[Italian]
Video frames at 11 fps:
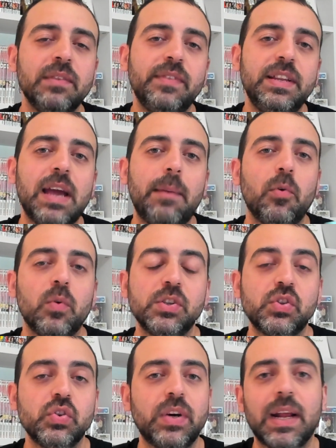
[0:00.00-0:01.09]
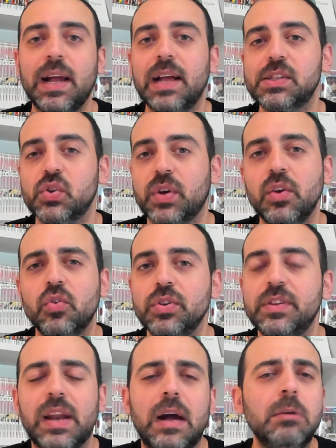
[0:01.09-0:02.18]
Vediamo questo ragazzo che
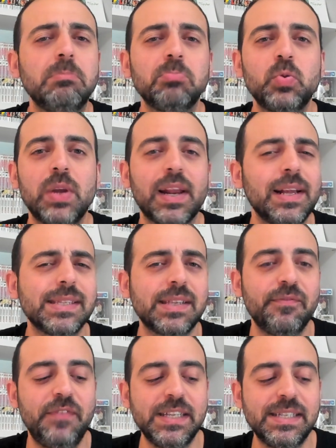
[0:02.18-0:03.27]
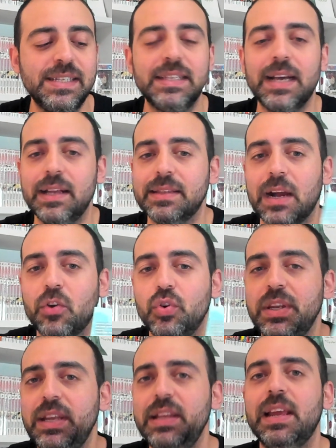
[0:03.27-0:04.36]
incontra una ragazza vestita da
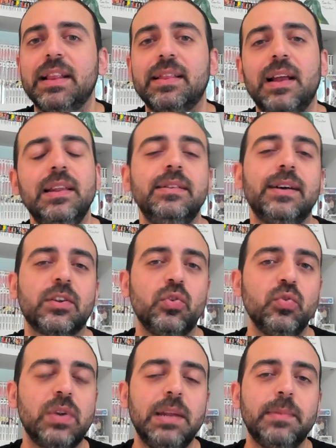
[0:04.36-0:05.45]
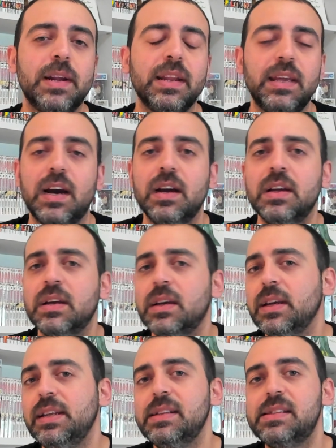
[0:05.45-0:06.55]
coniglietta all'interno di una libreria
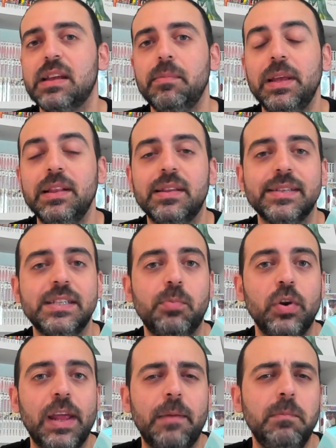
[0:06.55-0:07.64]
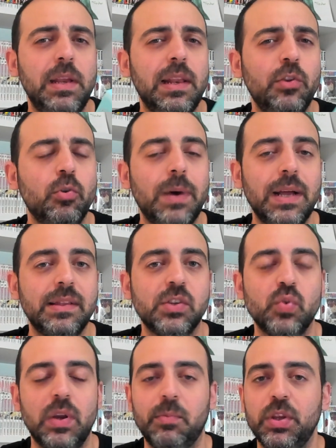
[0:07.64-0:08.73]
Inizialmente si pone mille domande
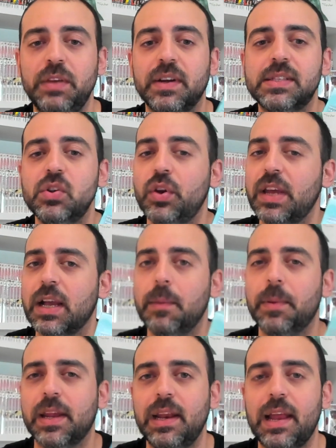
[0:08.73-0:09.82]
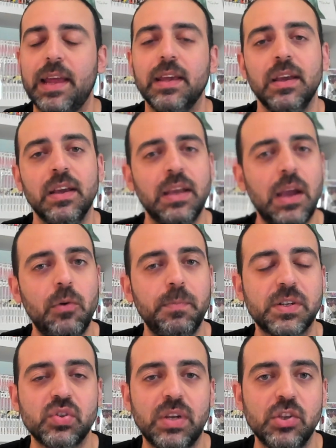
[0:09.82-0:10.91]
sulle motivazioni, anche perché lei è un
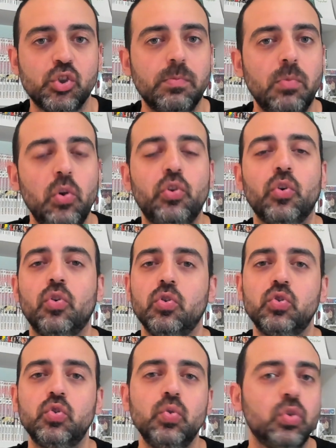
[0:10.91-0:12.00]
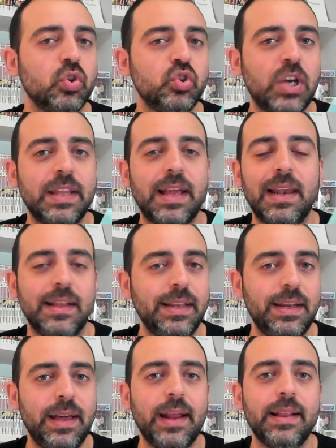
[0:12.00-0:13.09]
personaggio molto conosciuto già dalla
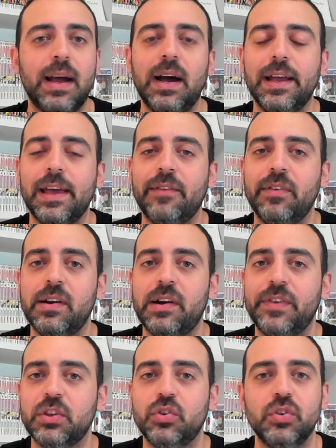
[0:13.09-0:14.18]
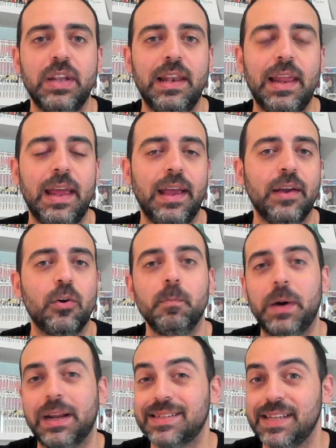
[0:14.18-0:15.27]
tenera età e aveva fatto delle
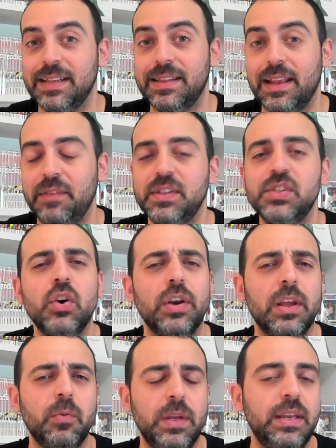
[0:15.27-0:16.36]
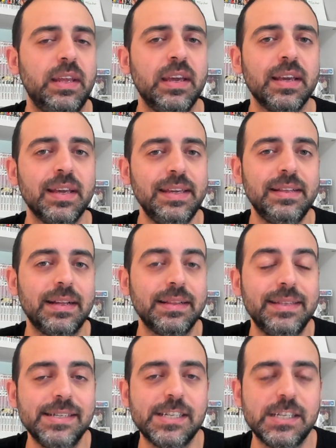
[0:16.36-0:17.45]
comparse in televisione, quindi in
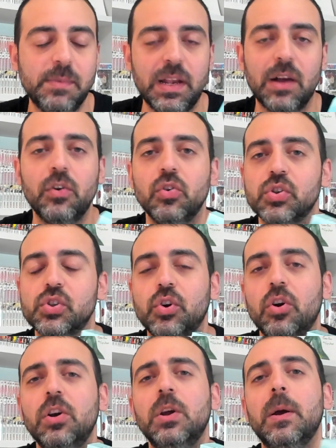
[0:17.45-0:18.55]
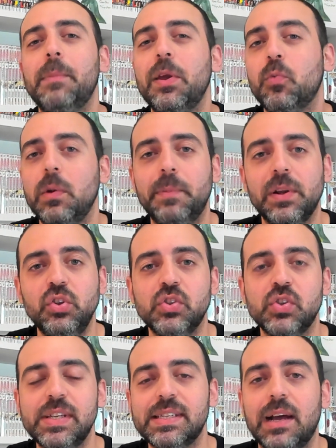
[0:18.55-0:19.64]
tantissimi la conoscono, ma in quel
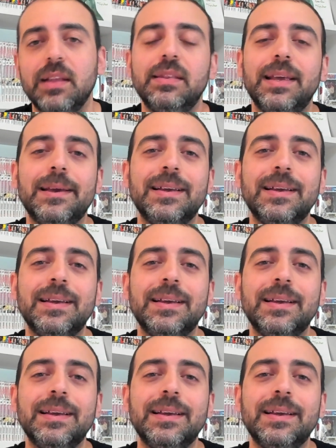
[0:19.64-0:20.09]
preciso istante